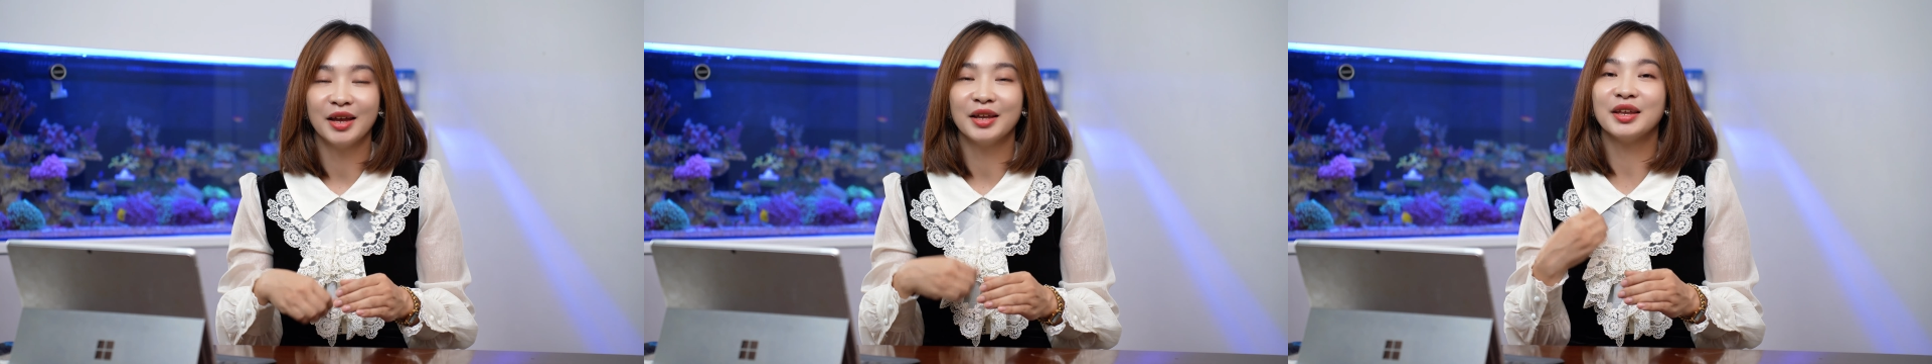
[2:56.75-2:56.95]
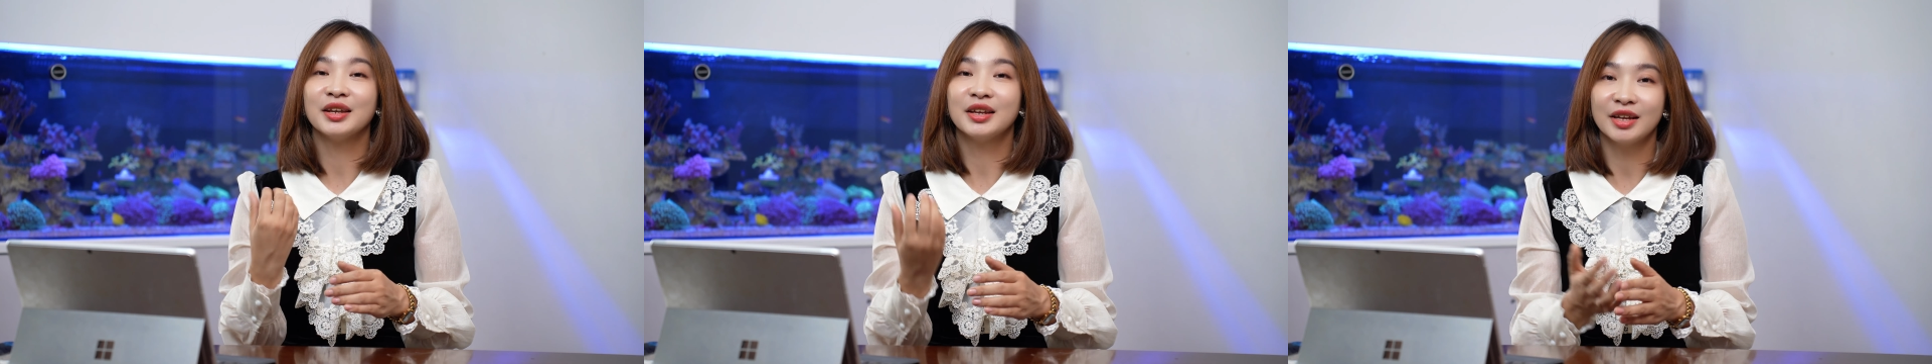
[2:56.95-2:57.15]

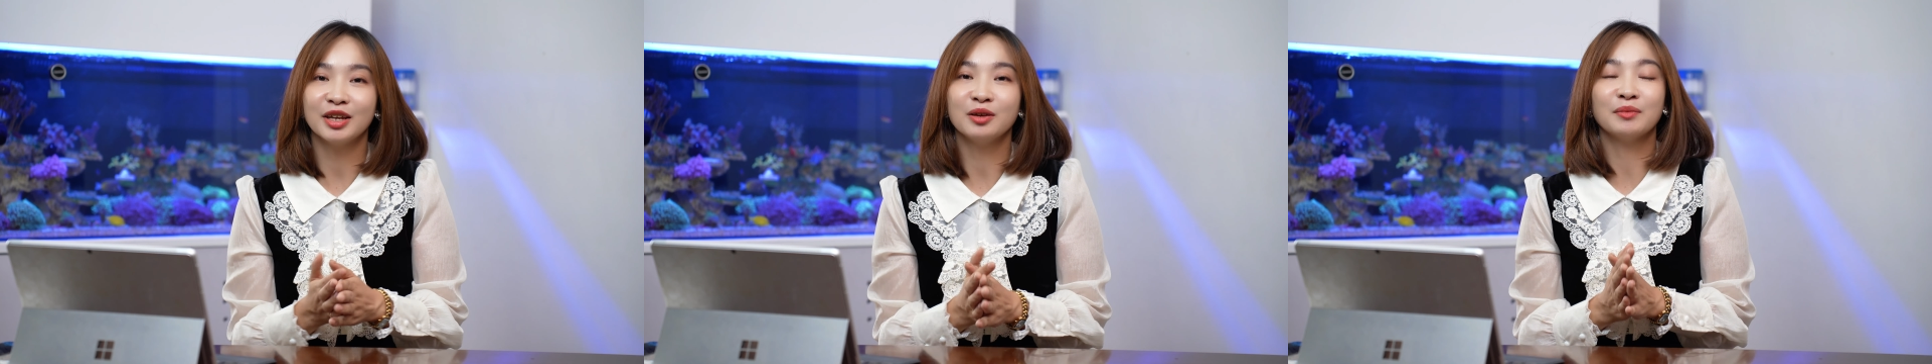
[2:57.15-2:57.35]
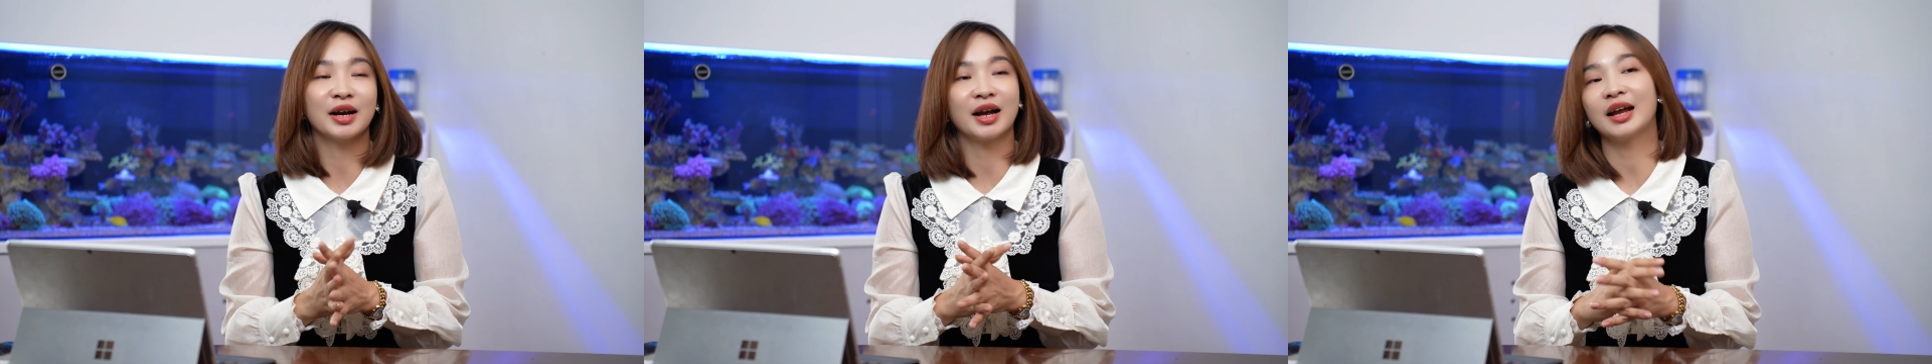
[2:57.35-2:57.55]
Nên
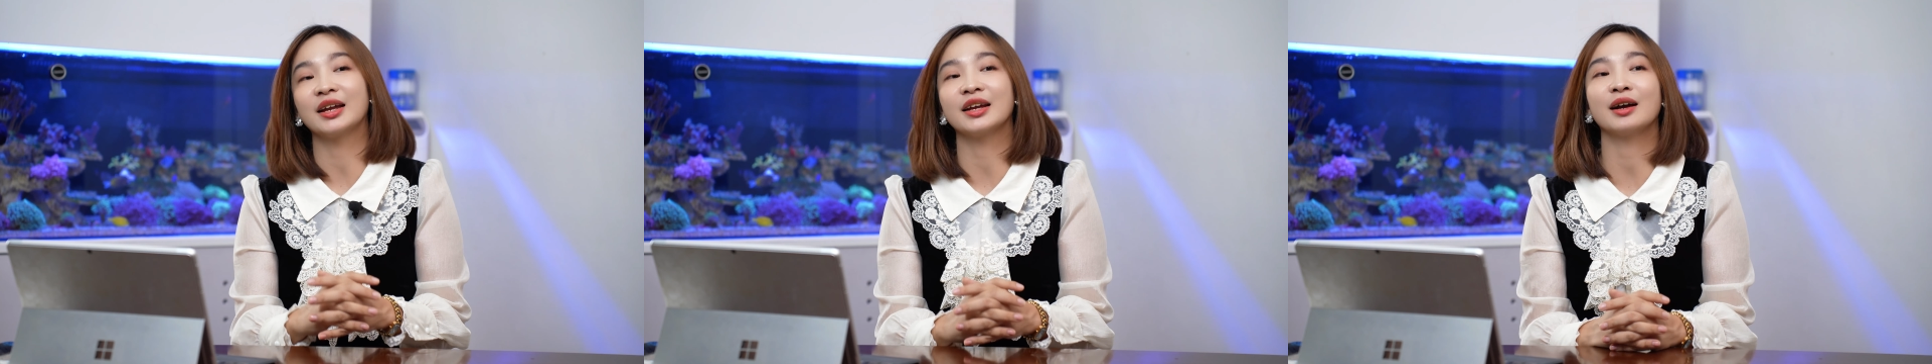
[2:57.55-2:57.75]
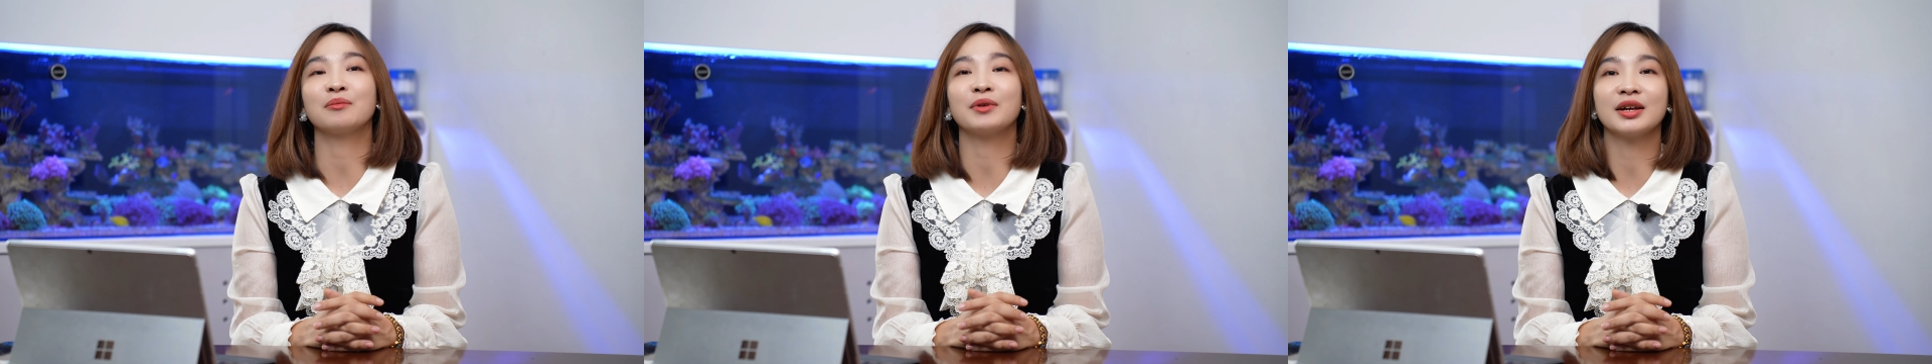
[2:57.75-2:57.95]
khi mà các anh
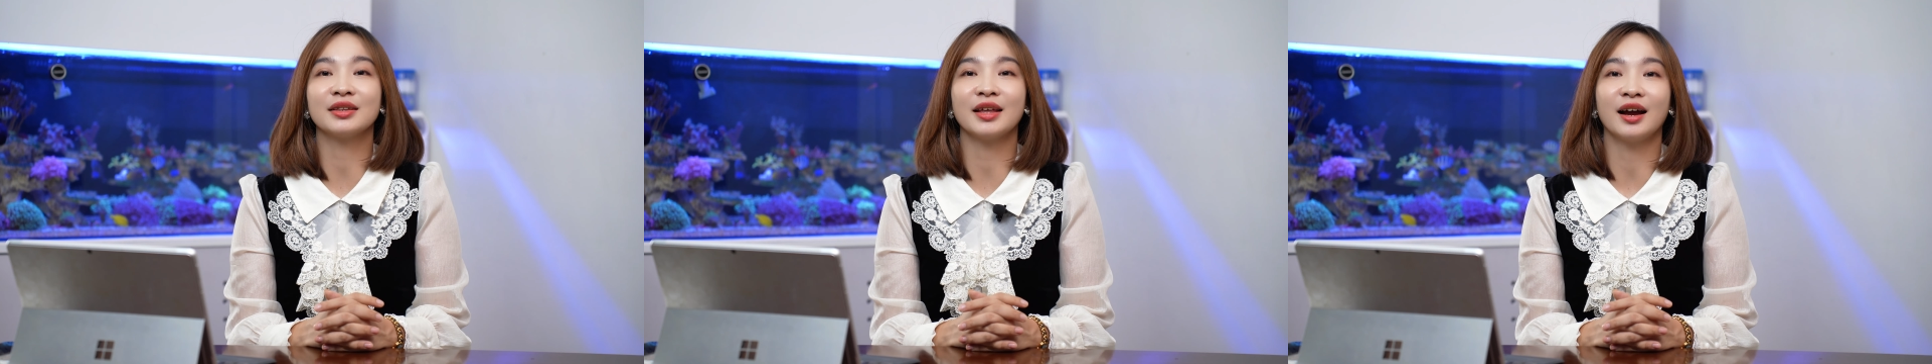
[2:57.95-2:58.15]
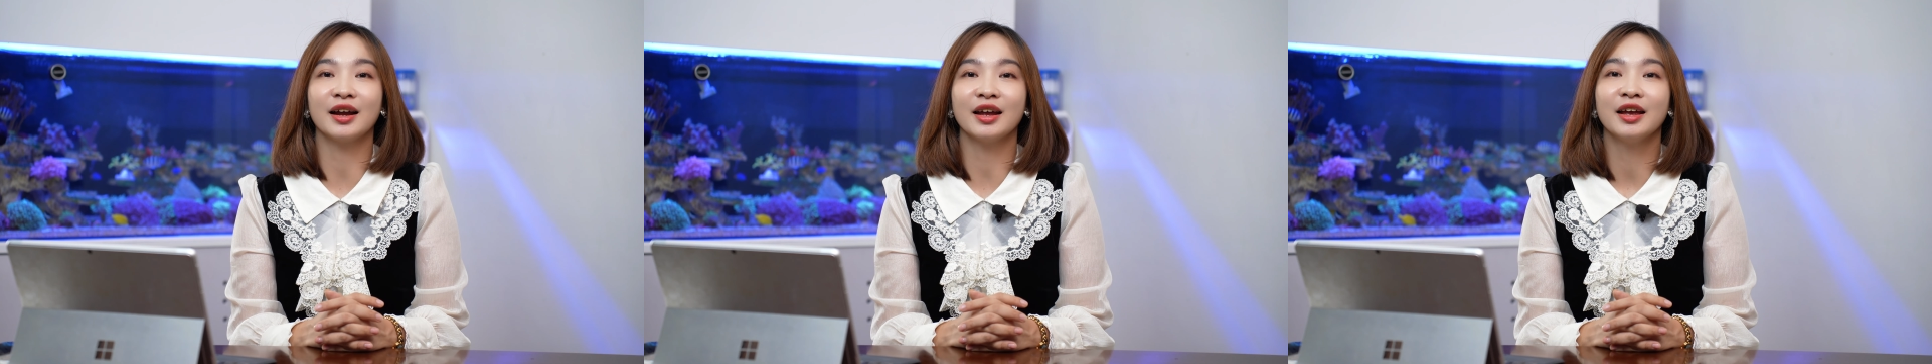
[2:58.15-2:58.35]
ấy gặp căng
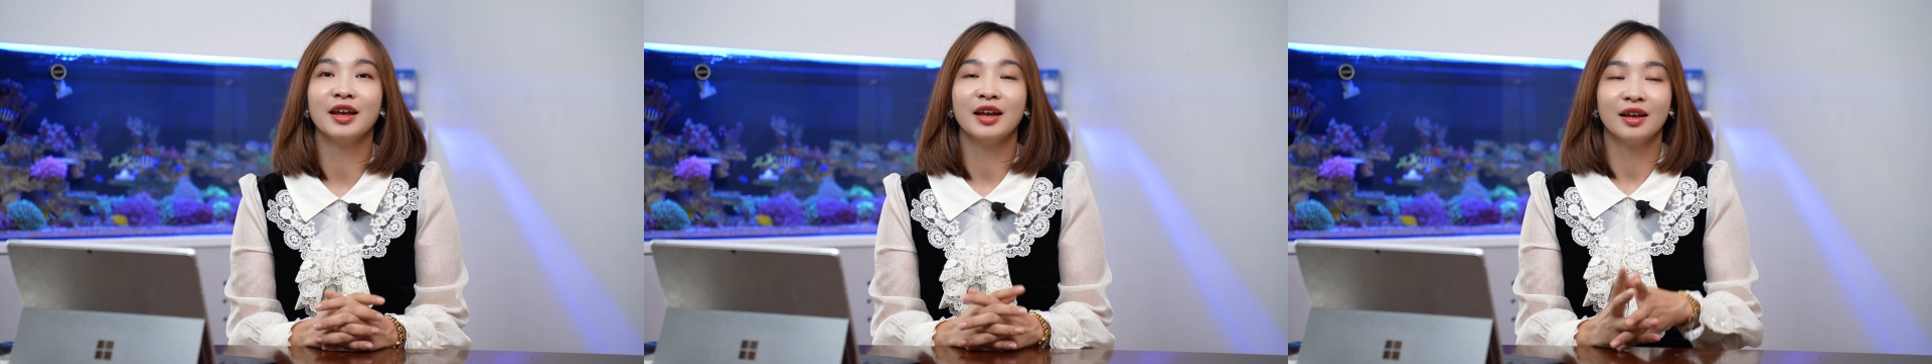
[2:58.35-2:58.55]
thẳng ấy,